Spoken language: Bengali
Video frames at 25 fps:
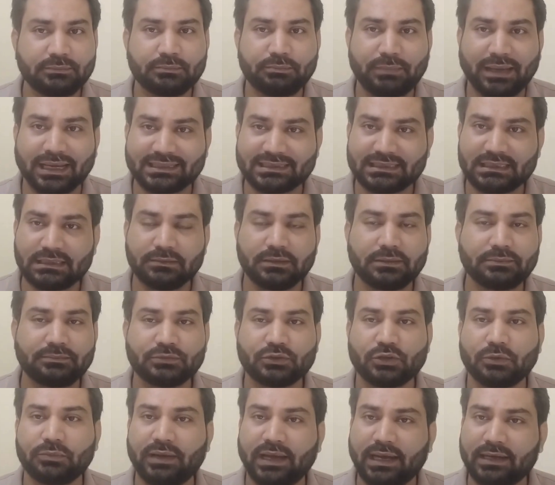ম্যাক্সিমাম
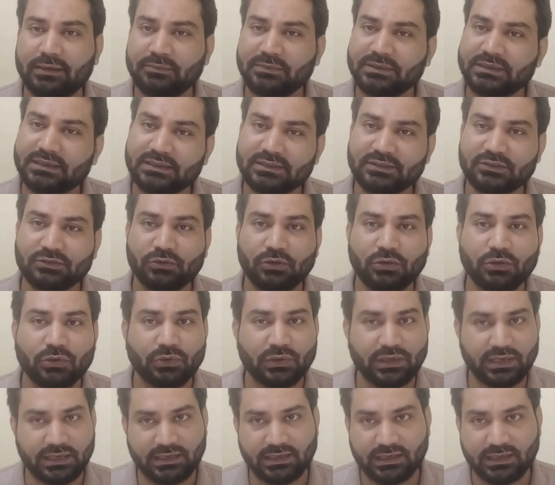সব অ্যাডমিশনসগুলো হয়ে